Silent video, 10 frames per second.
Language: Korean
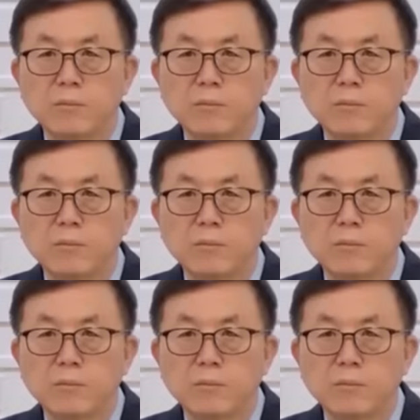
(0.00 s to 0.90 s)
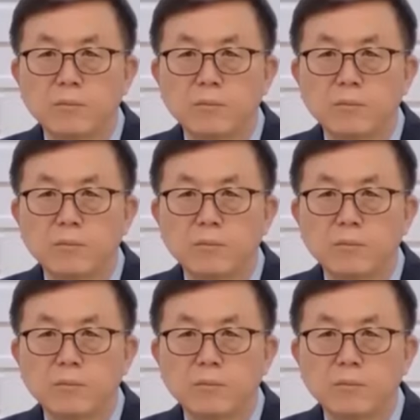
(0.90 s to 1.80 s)
예, 오늘도
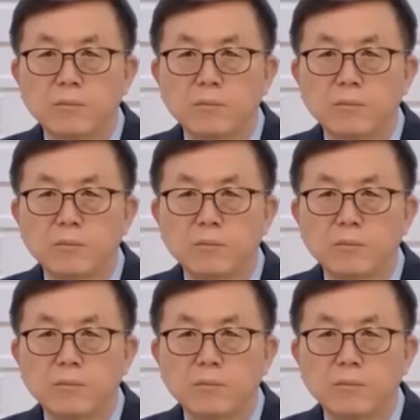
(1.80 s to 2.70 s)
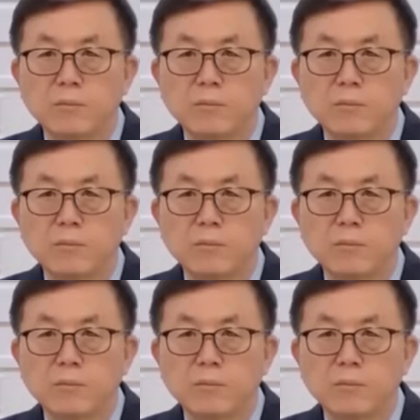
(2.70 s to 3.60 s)
하나님이 여러분과 함께 하기를
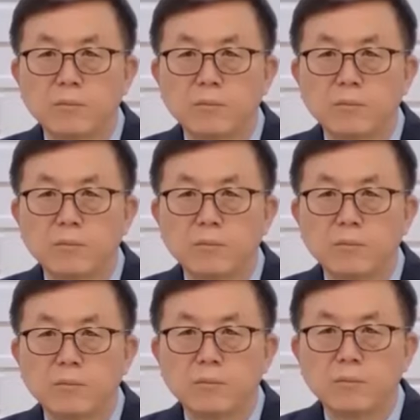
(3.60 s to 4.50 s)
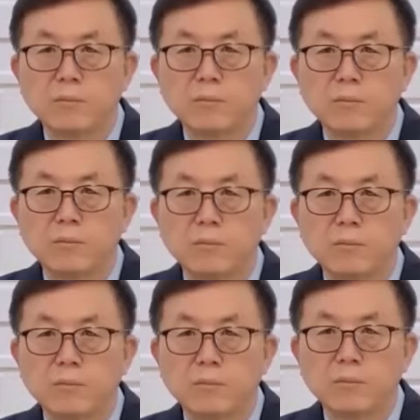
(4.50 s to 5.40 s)
축원합니다.
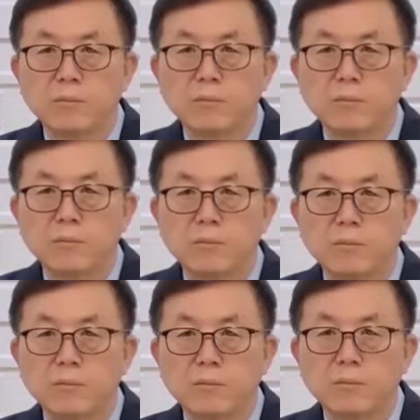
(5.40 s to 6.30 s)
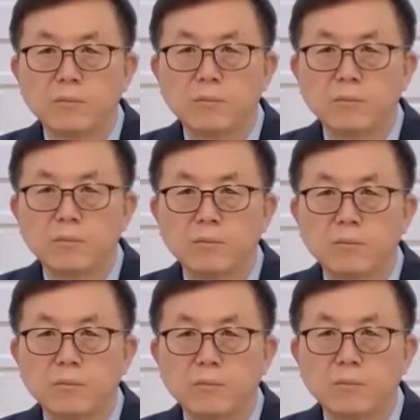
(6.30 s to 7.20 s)
하나님의 말씀 마태복음
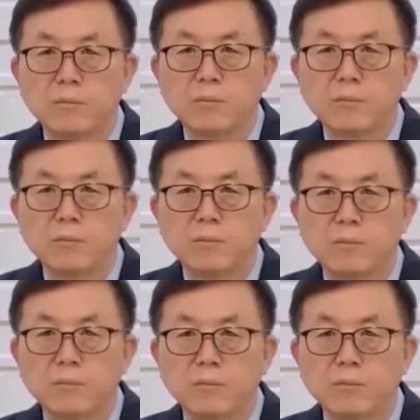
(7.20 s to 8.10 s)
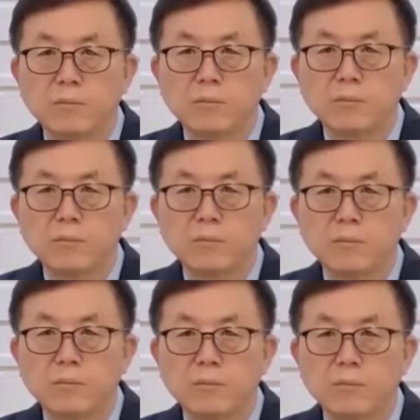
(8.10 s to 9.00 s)
22장이 배경입니다.
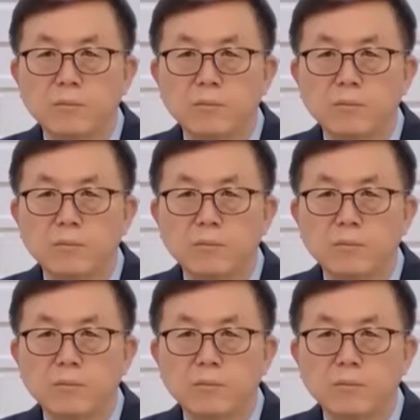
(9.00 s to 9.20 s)
2절